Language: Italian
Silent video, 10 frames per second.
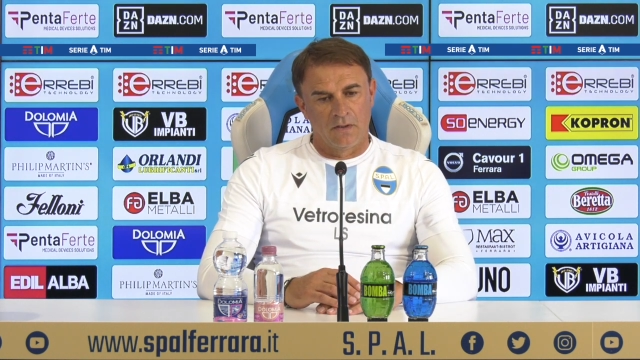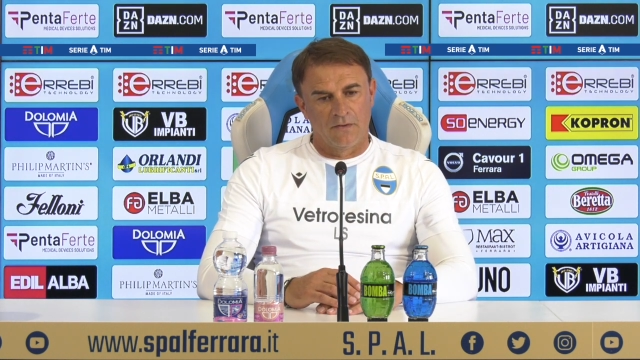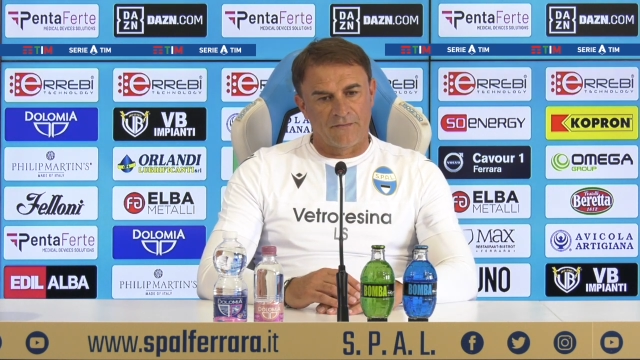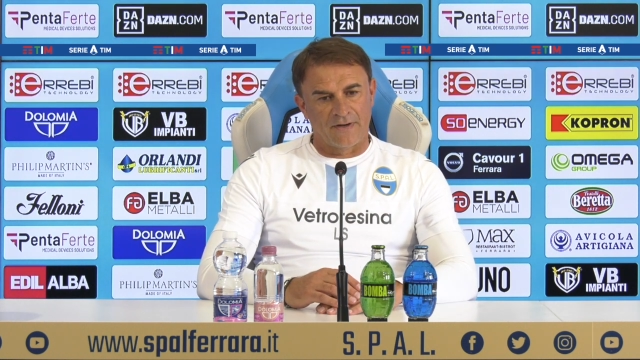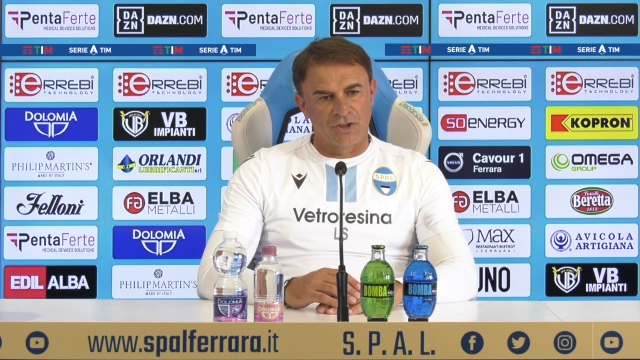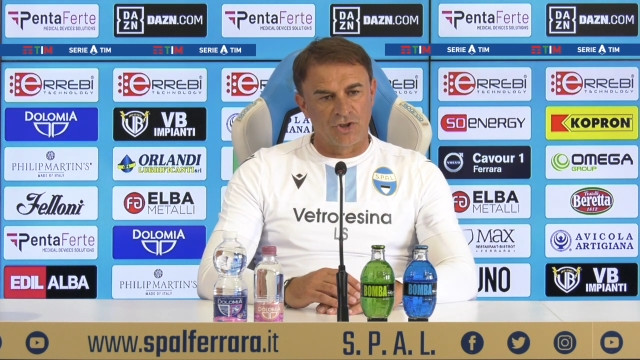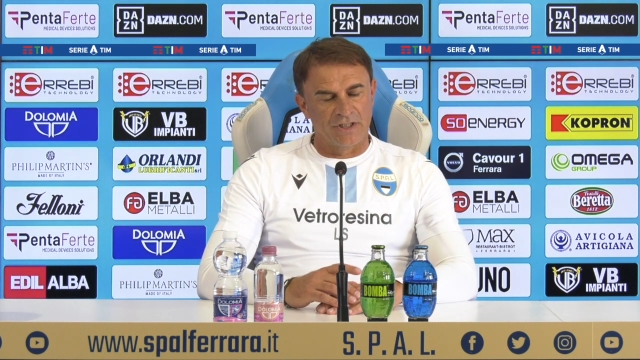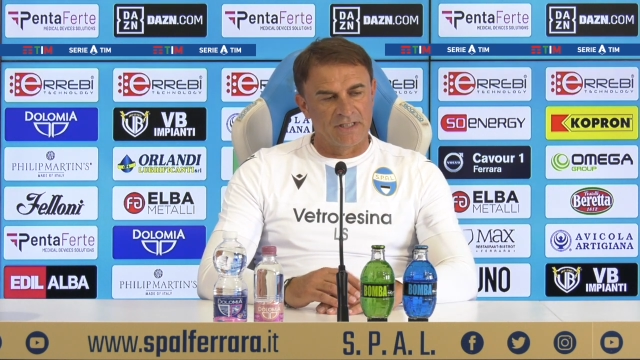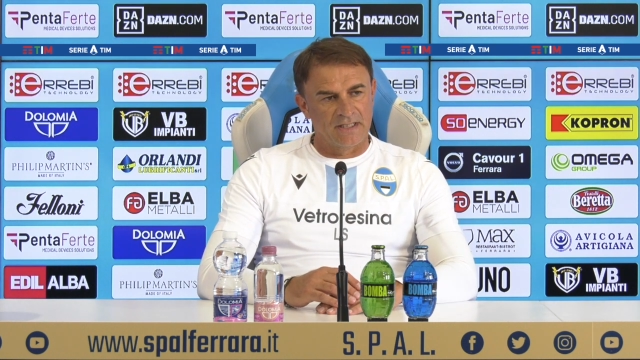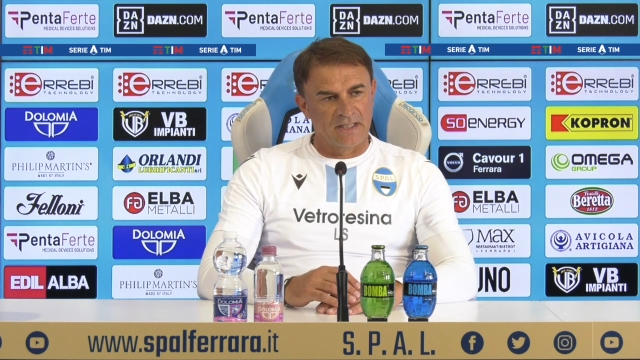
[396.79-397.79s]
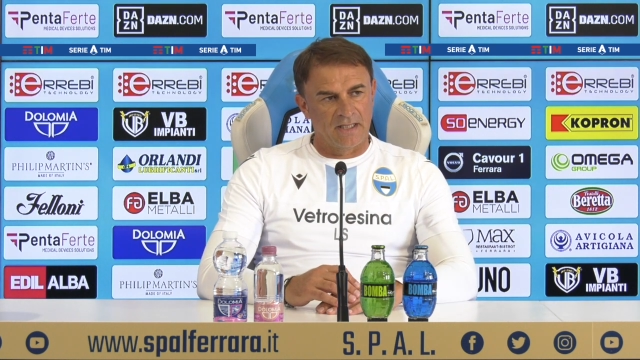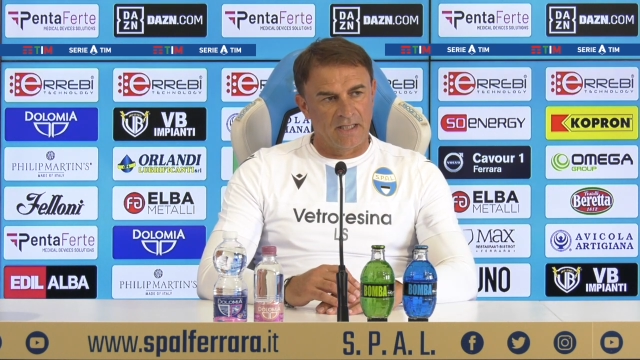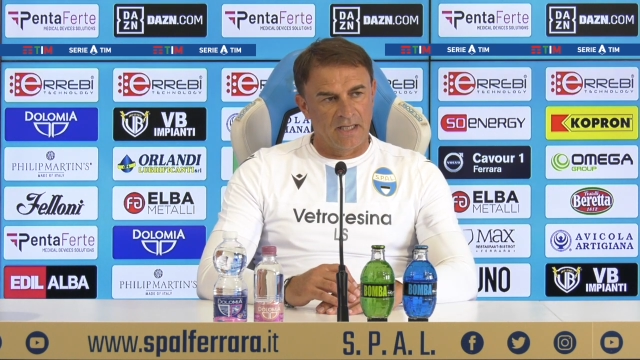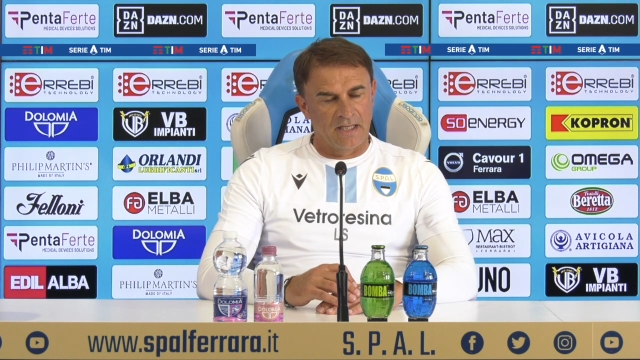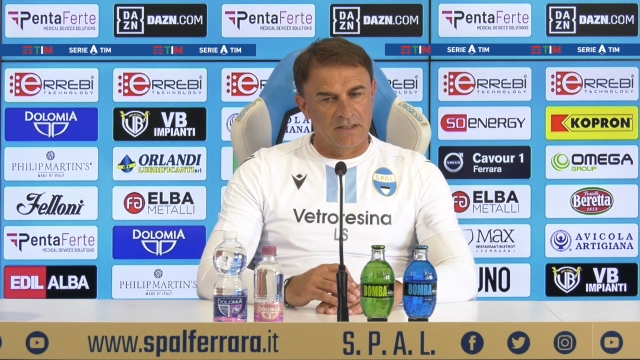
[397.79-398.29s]

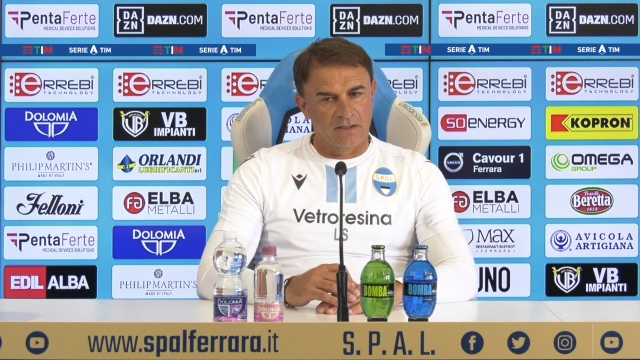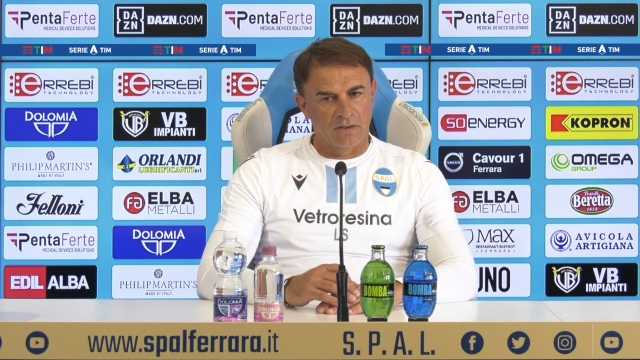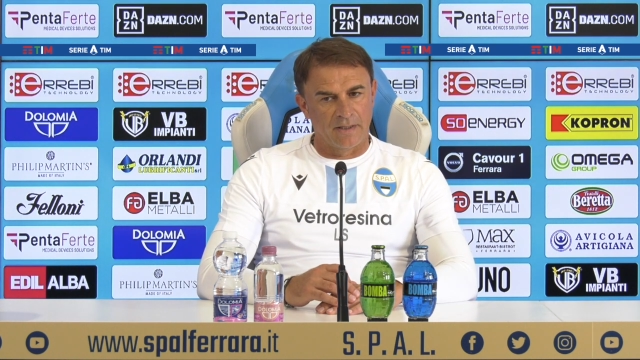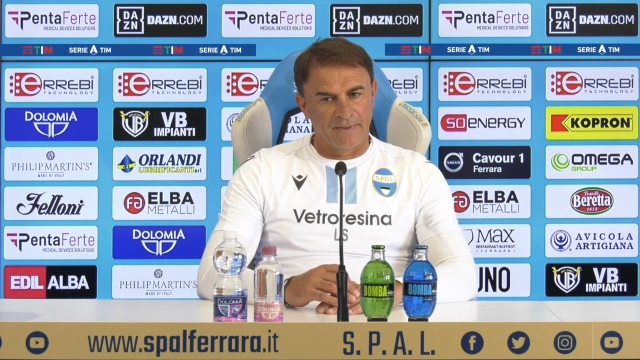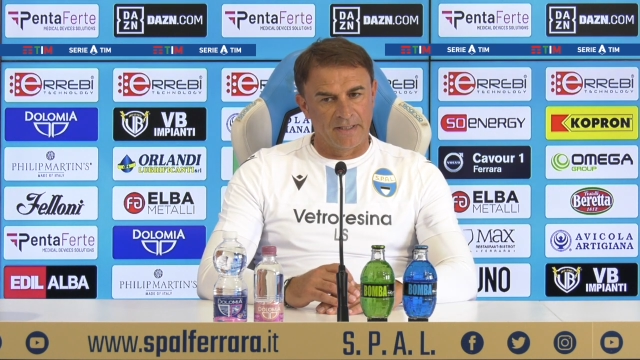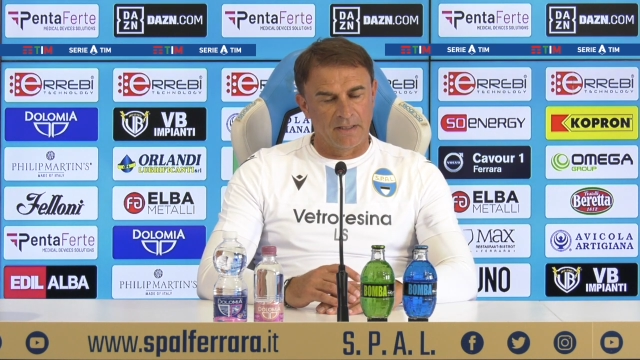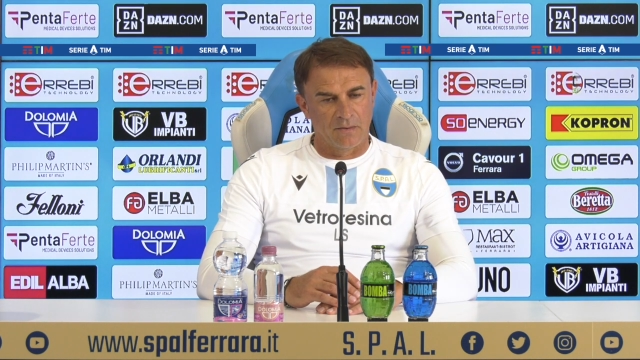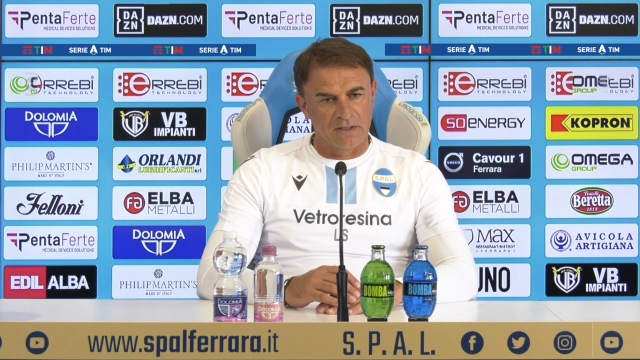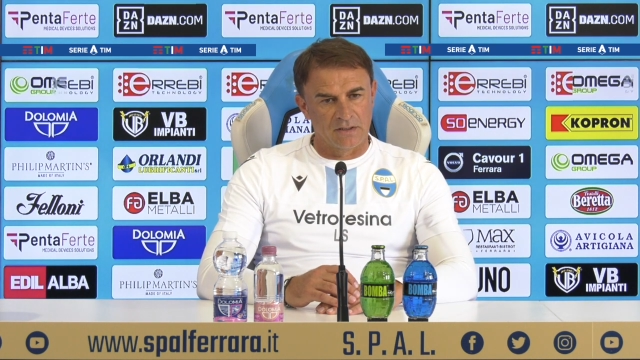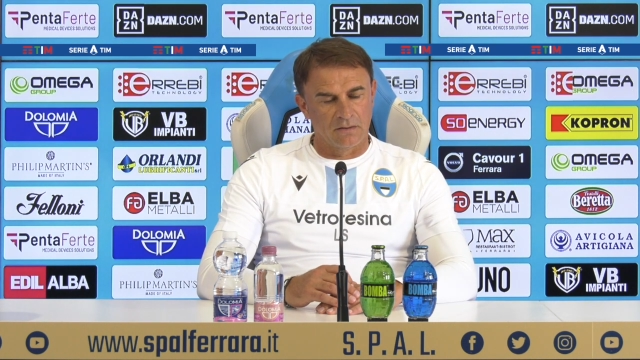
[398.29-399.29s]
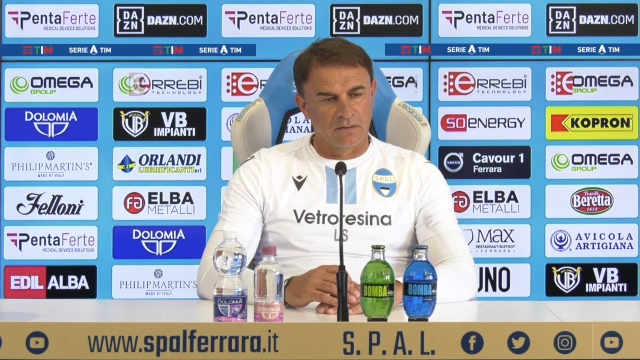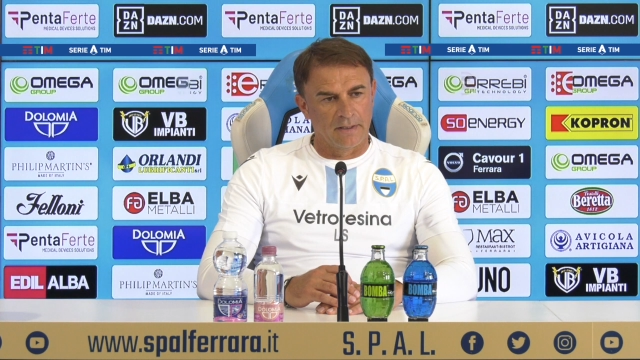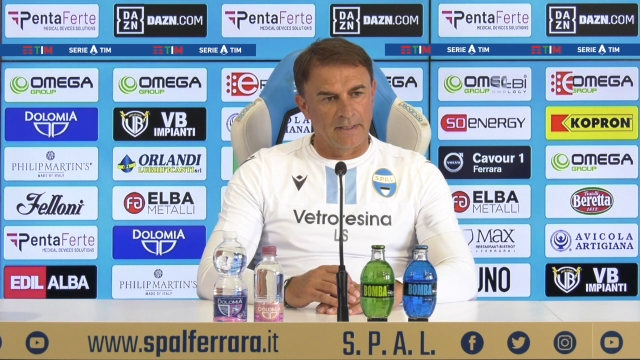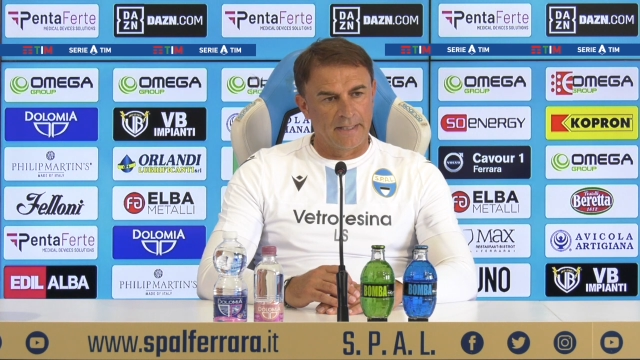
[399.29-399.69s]
francese, eh, sicuramente questo